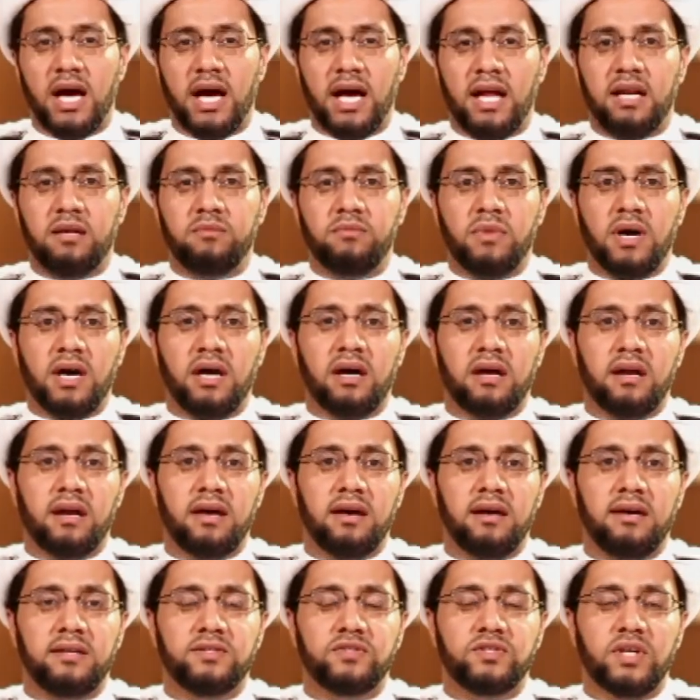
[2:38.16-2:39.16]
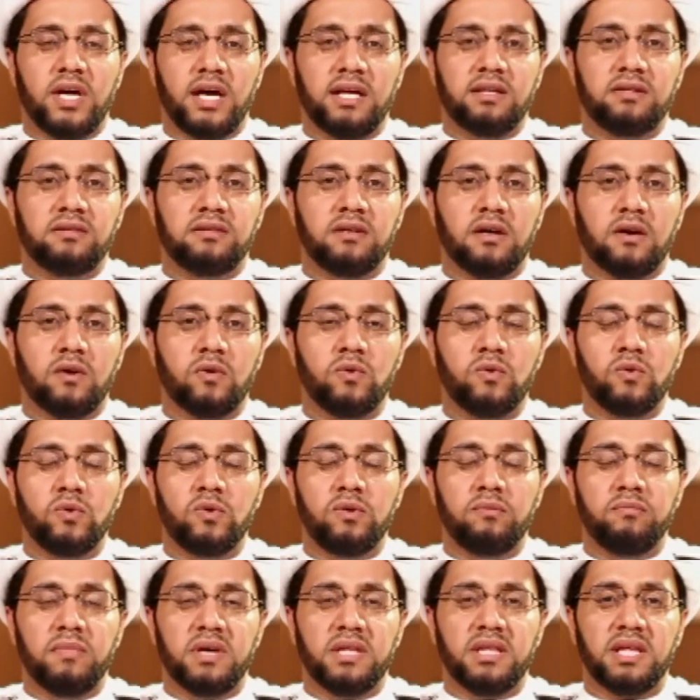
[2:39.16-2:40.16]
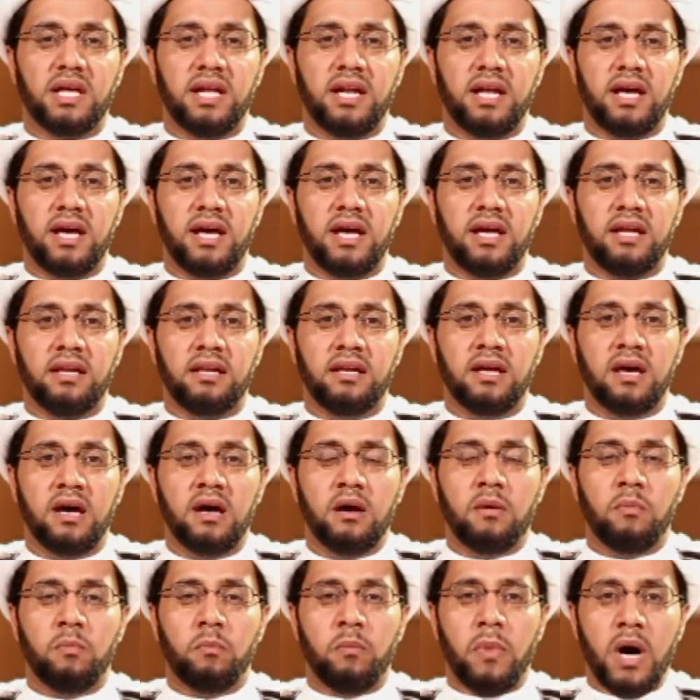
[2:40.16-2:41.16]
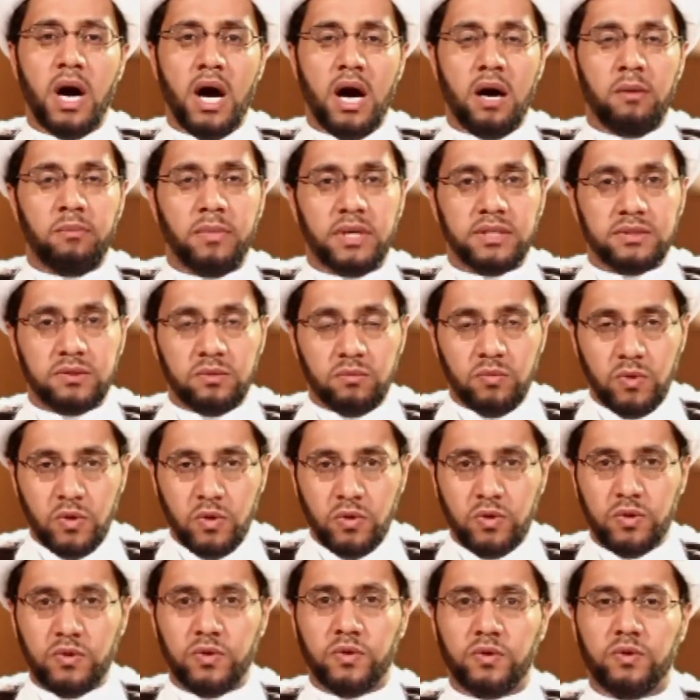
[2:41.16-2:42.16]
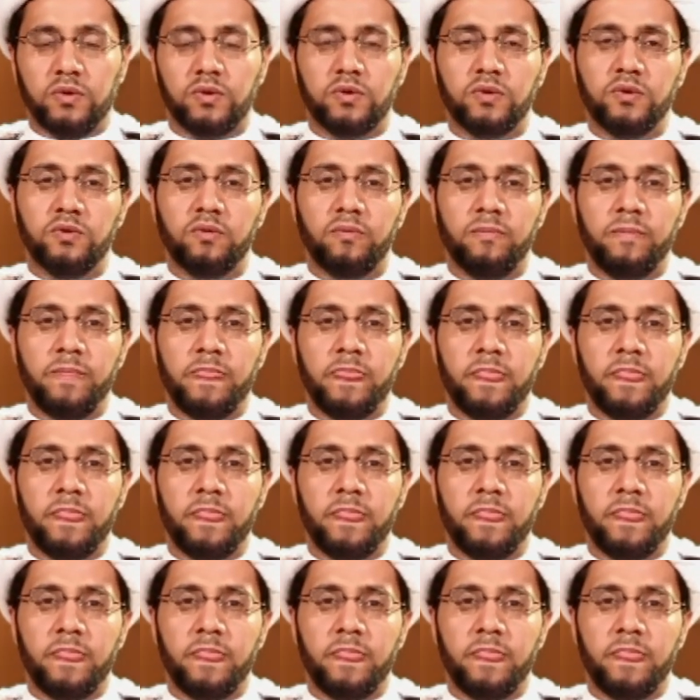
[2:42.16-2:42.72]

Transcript: المخرج أن تقول مثلا ما مضمونه